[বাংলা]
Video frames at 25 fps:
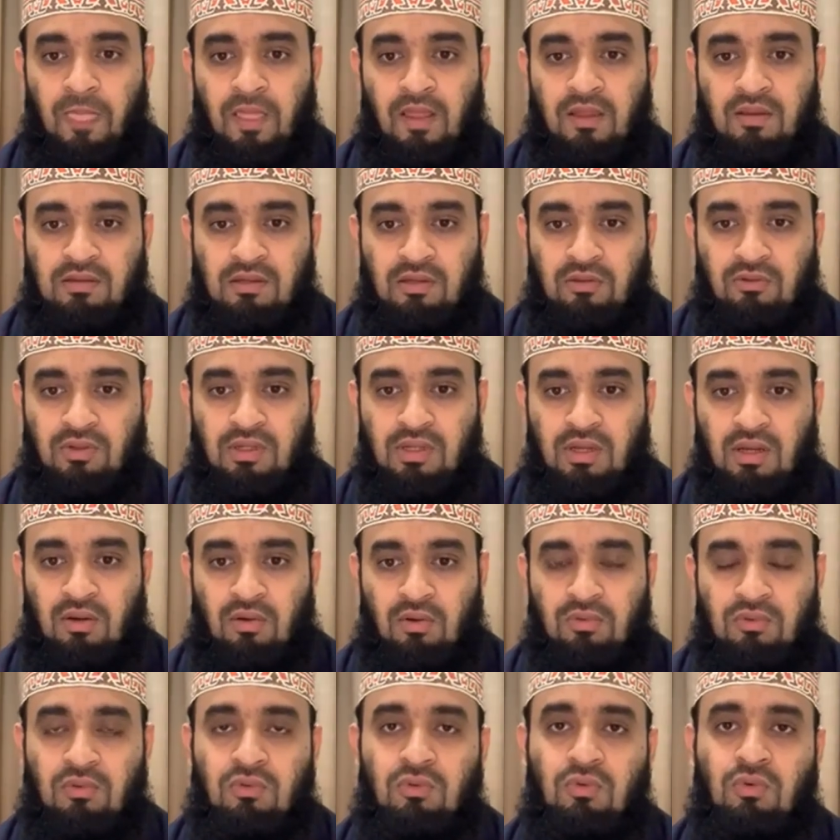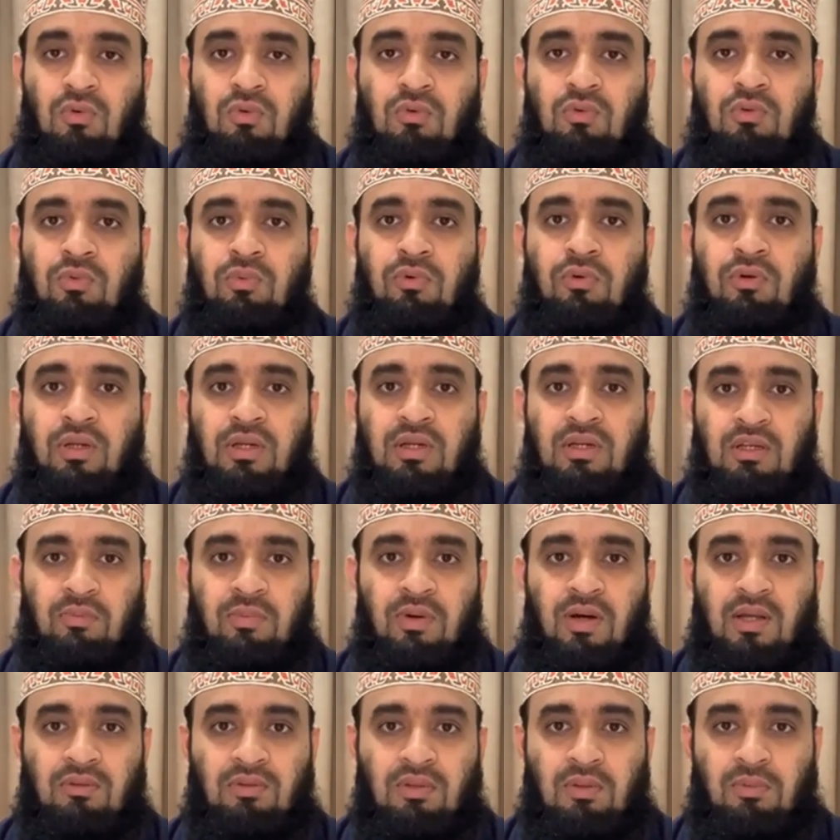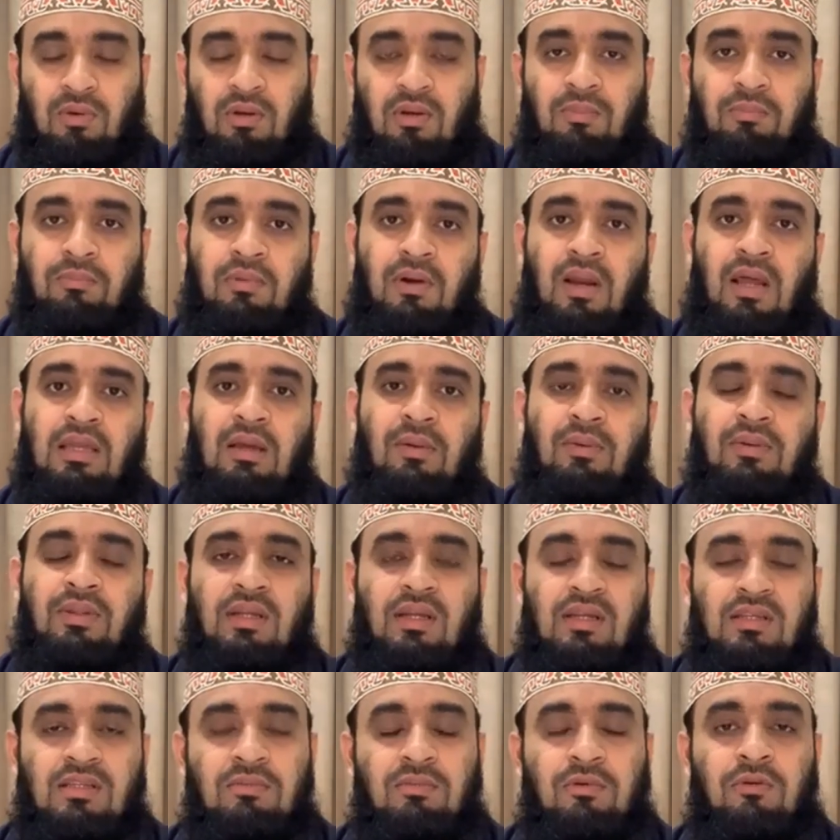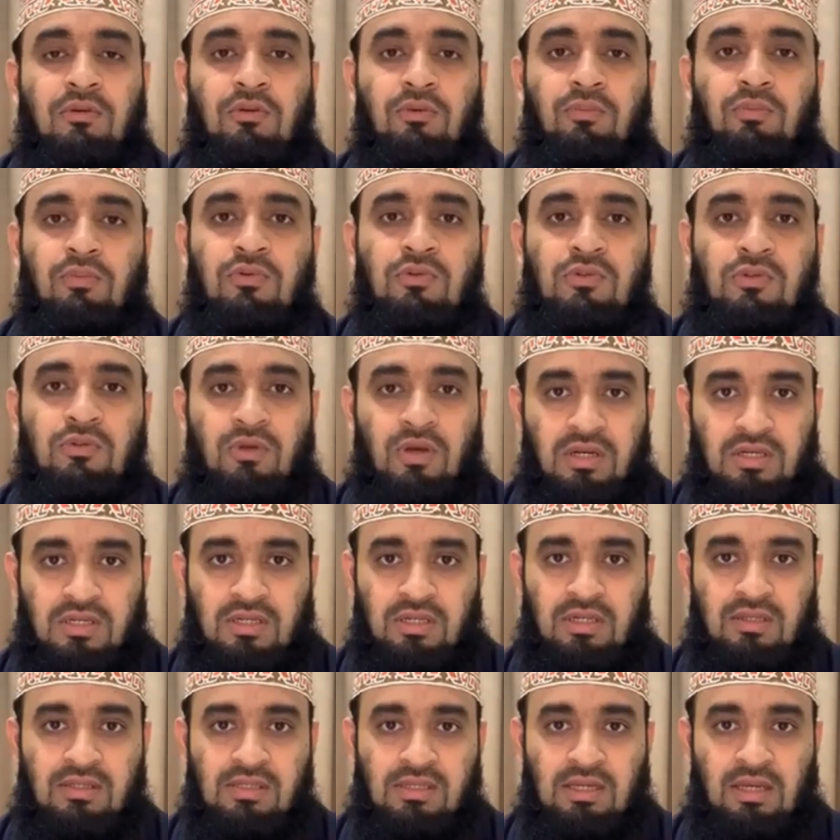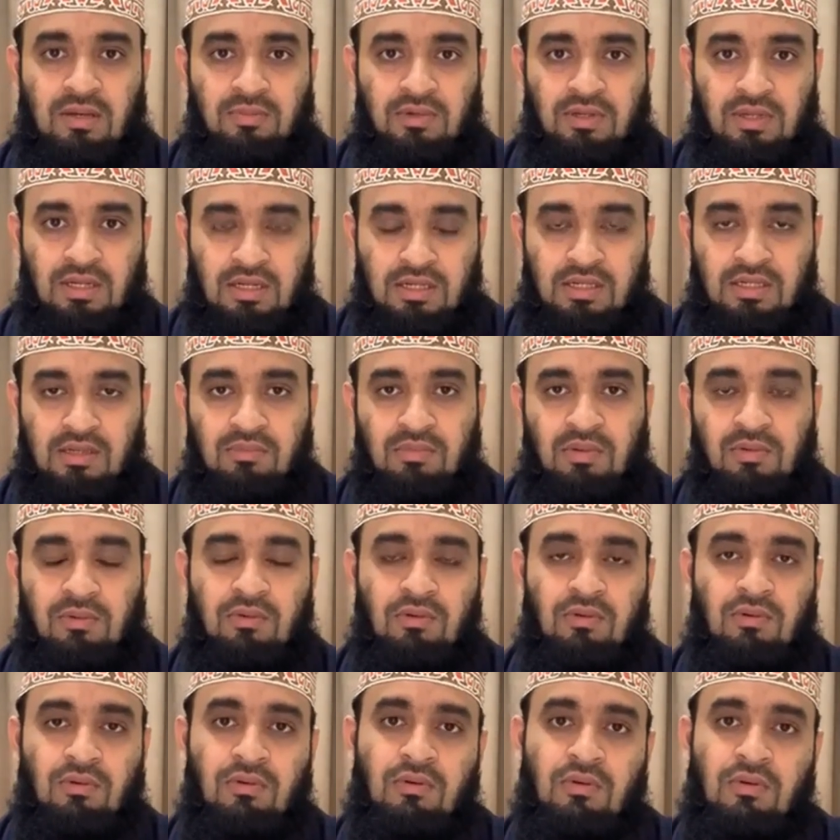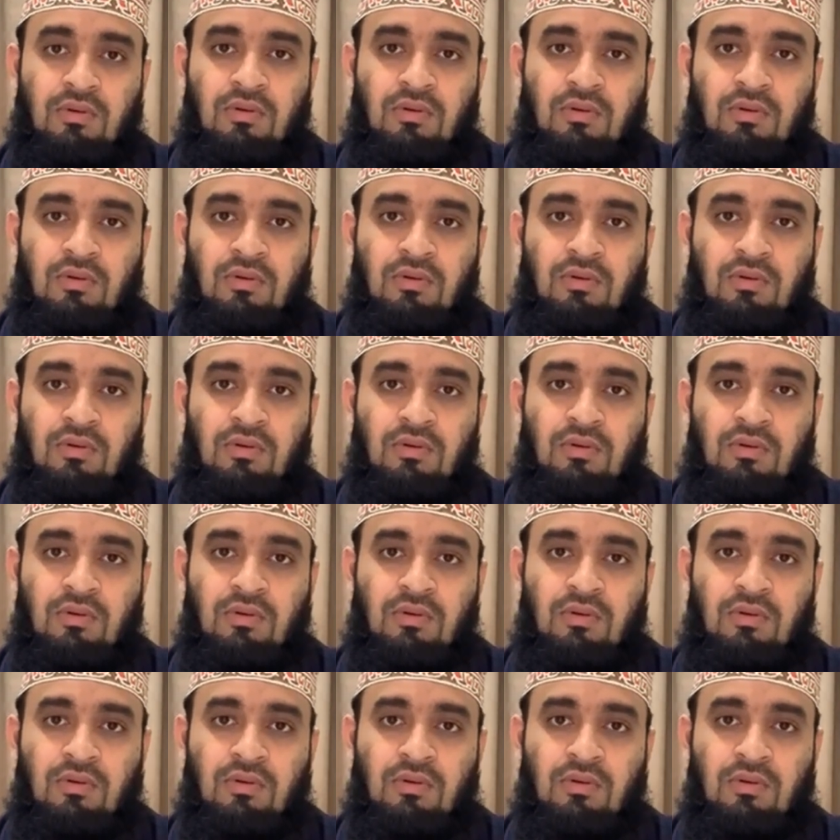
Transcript: যেহেতু এটা অত্যন্ত গুরুত্বপূর্ণ একটি আবাদত এবং প্রায় আমাদের কাছে বিভিন্ন প্রশ্ন আসে সিয়াম রিলেটেড বিভিন্ন